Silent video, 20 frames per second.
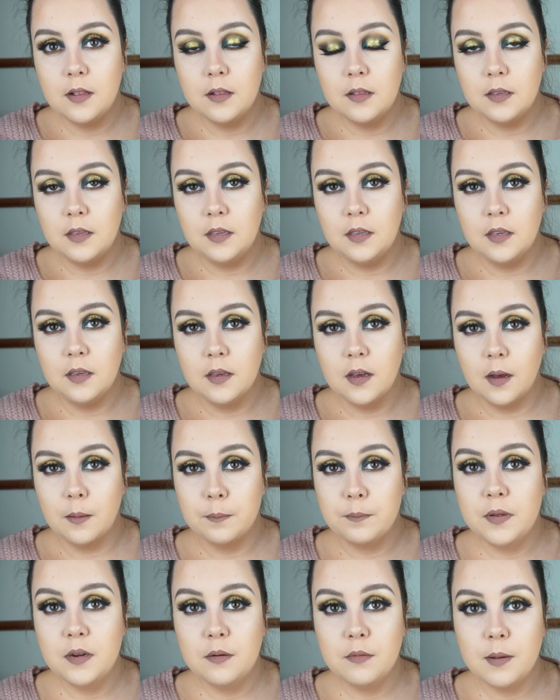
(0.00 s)
i
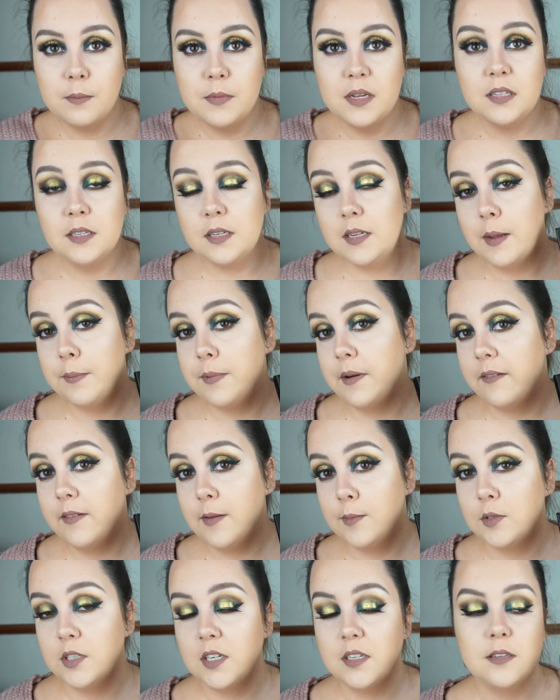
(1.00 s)
uh, Pyramid i
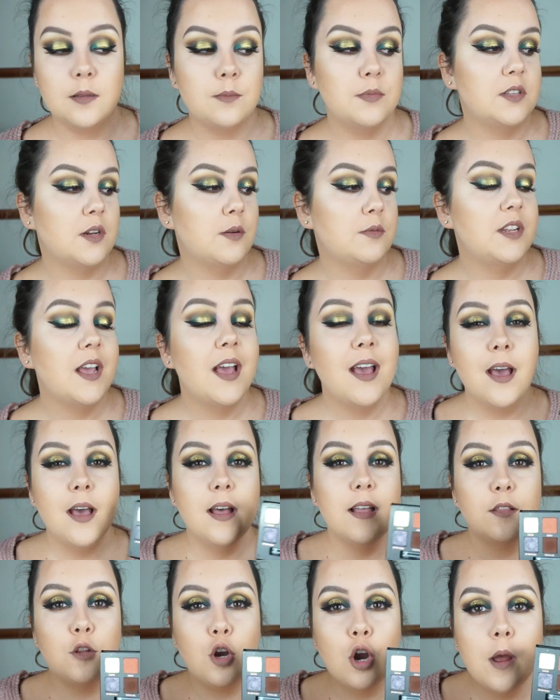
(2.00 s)
naprawdę można sobie zrobić
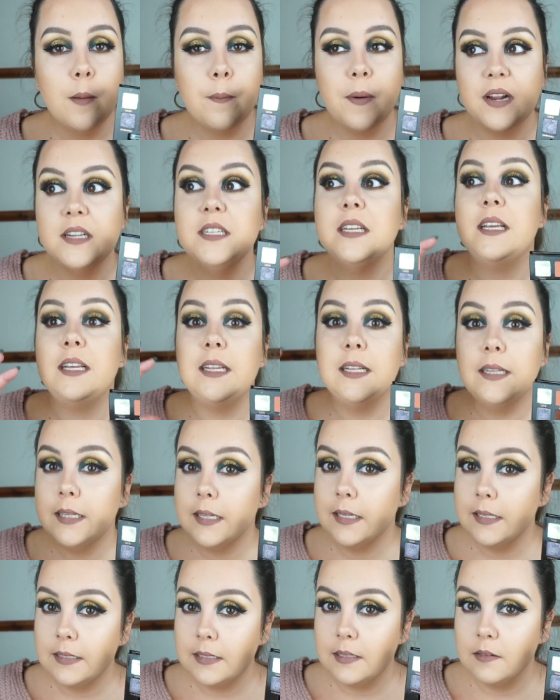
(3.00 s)
trochę bardziej
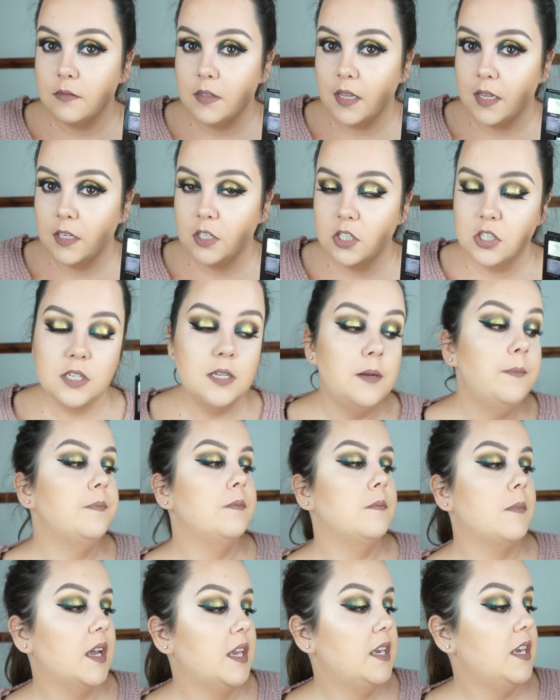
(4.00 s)
intensywniejszy
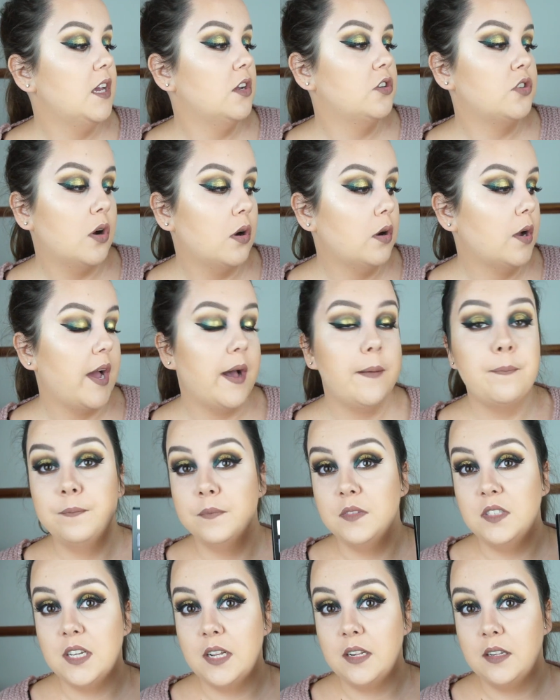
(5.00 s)
makijaż oka
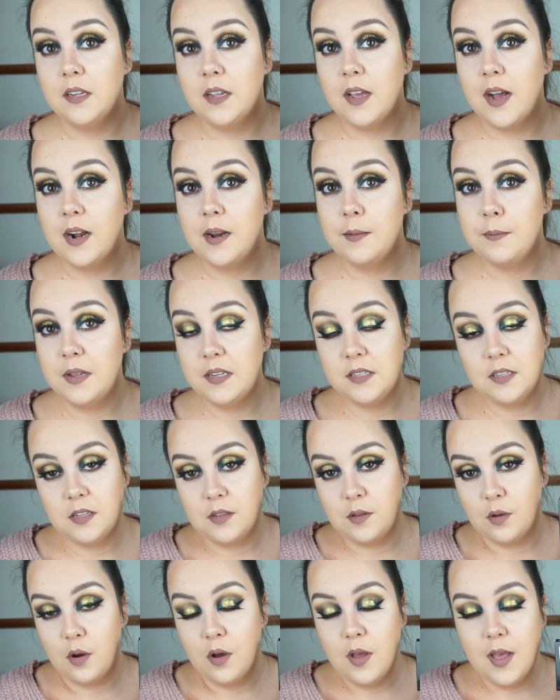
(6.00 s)
dzienny, ale będzie
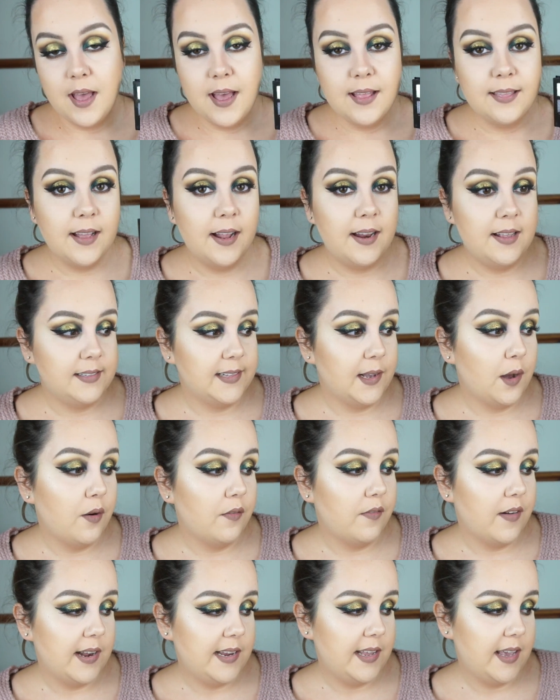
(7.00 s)
to dalej
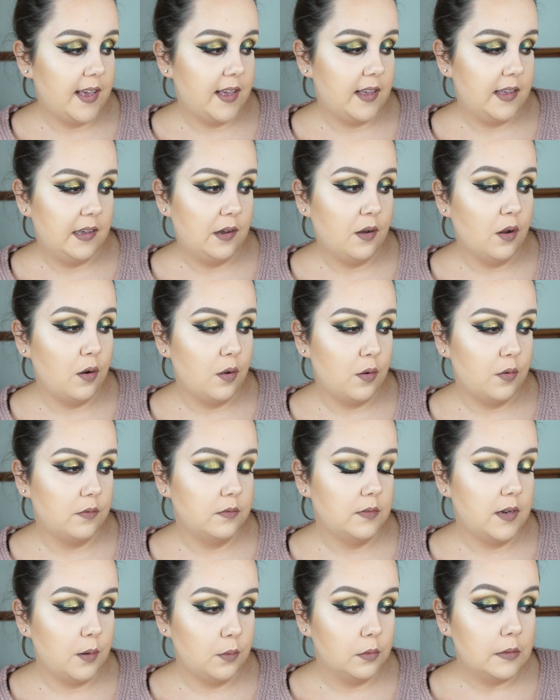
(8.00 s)
zachowanie kolorów
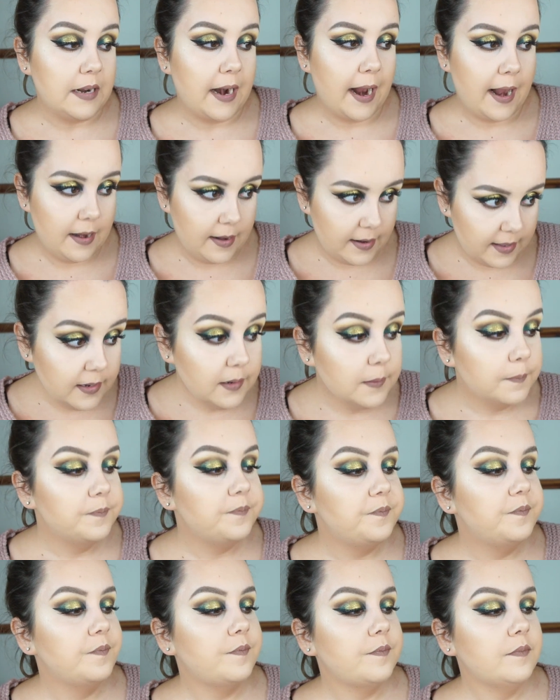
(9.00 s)
neutralnych.
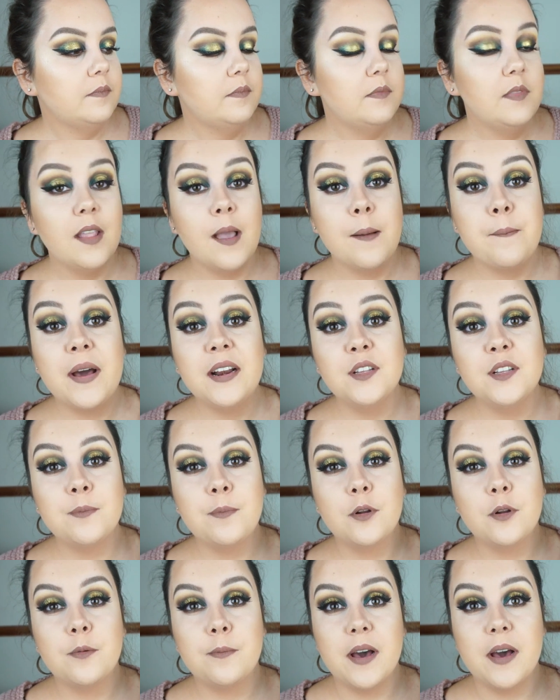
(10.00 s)
Bardzo
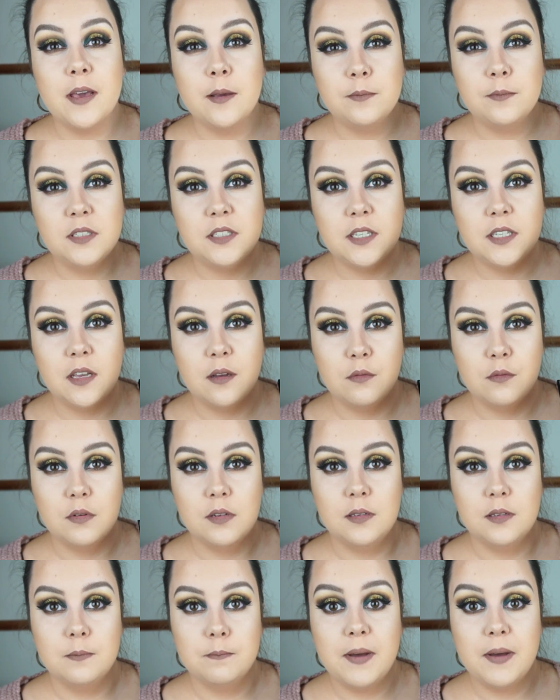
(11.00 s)
podobają mi się
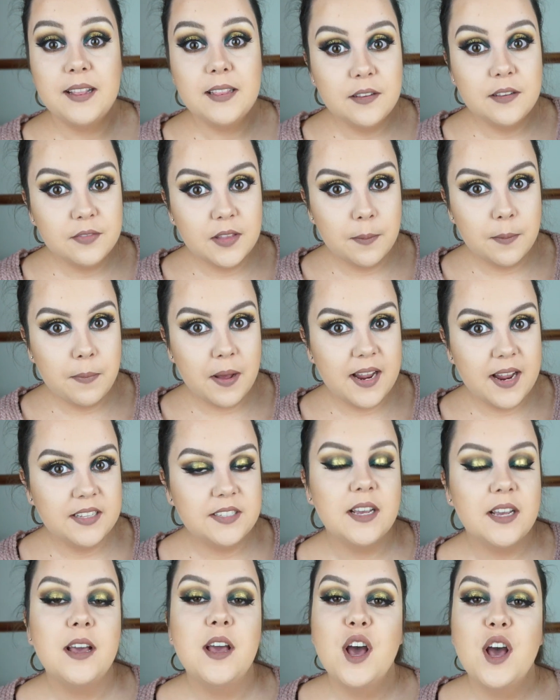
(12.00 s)
y, maty w tej
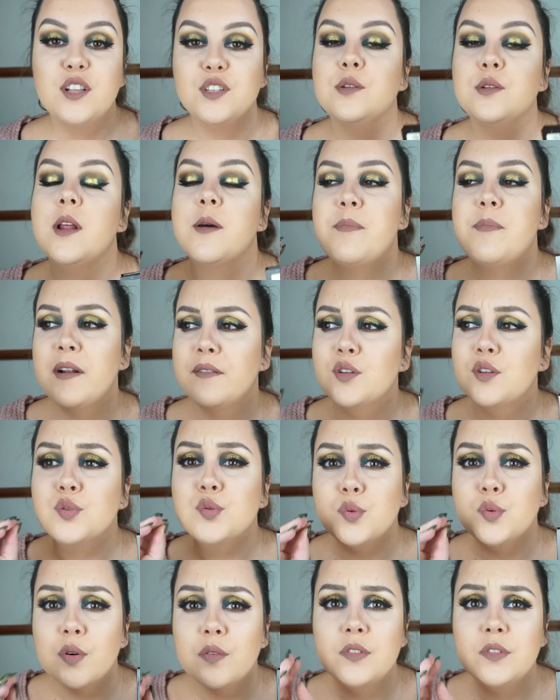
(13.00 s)
palecie, są naprawdę
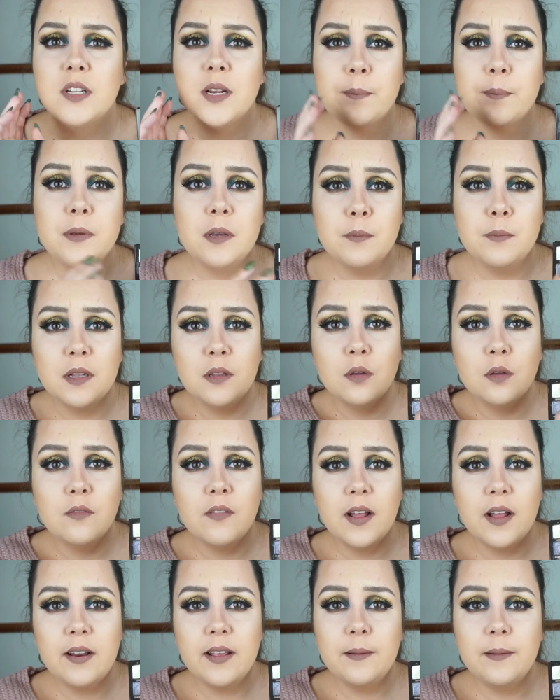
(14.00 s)
cudownie
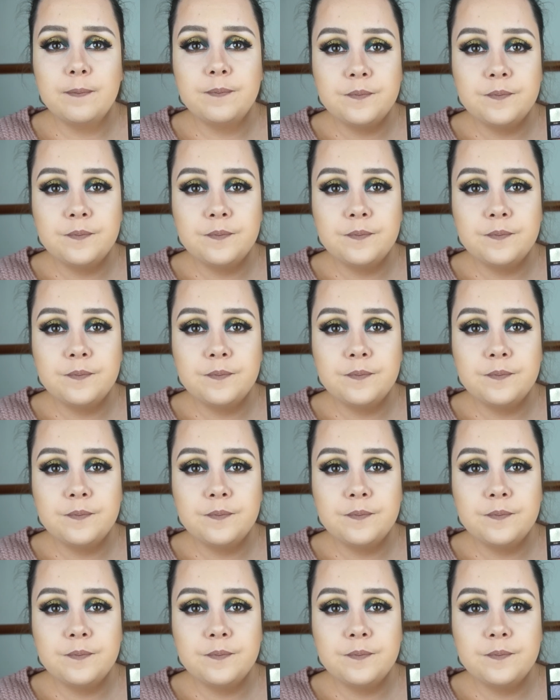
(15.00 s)
napigmentowane.